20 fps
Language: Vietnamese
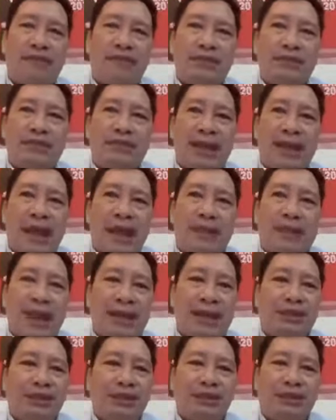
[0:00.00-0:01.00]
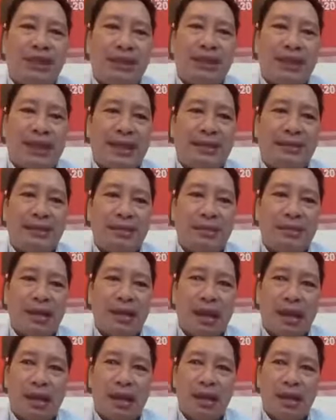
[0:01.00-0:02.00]
vì sao mà Artistry lại được
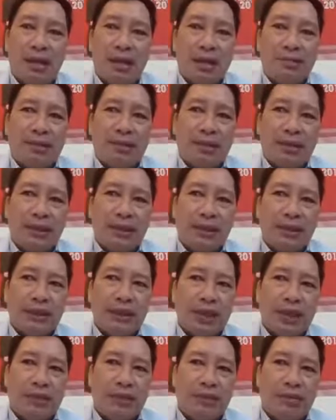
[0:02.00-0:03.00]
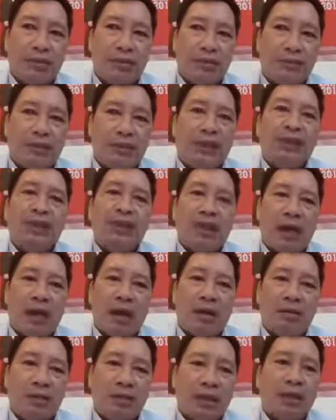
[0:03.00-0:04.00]
là một cái thương hiệu bình
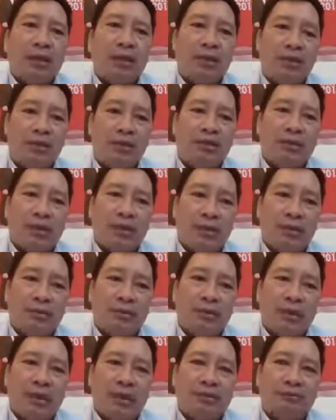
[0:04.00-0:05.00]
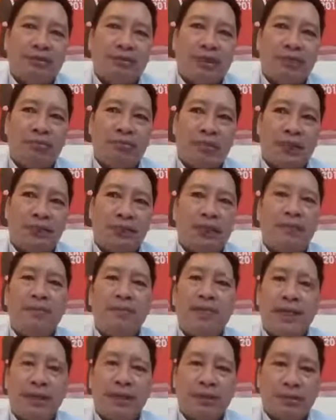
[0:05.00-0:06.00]
chọn rất là ưa chuộng nằm trong cái top
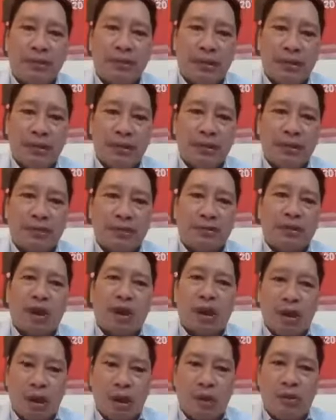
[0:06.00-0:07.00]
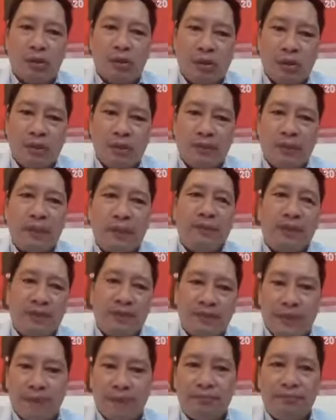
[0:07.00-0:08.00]
hit toàn cầu về mỹ
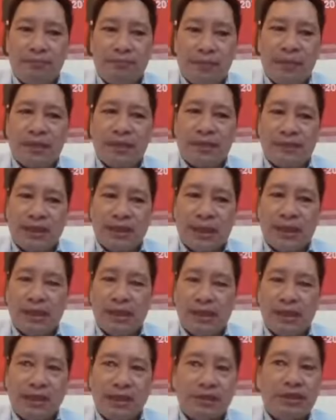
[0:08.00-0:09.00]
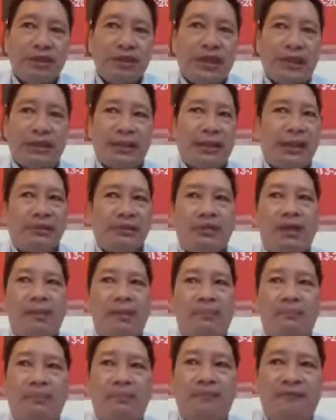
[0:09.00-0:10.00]
phẩm là như vậy trước đây nó là
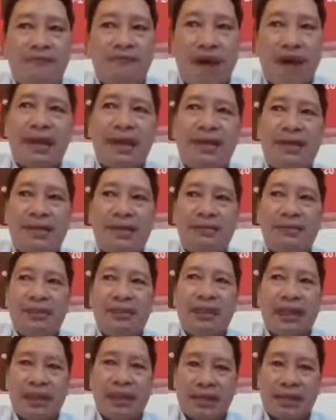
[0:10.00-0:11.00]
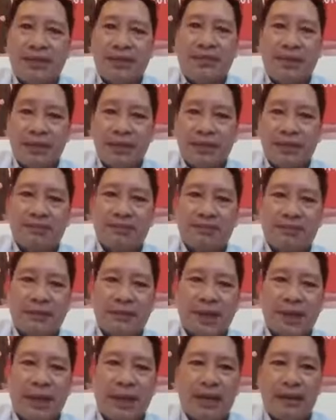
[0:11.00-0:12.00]
top 5 bây giờ là top hit
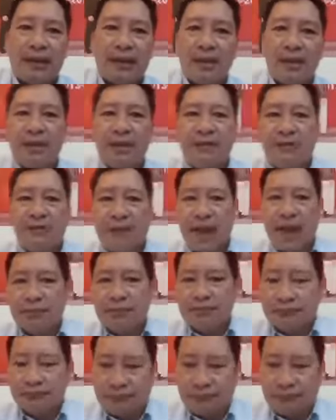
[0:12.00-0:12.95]
à, và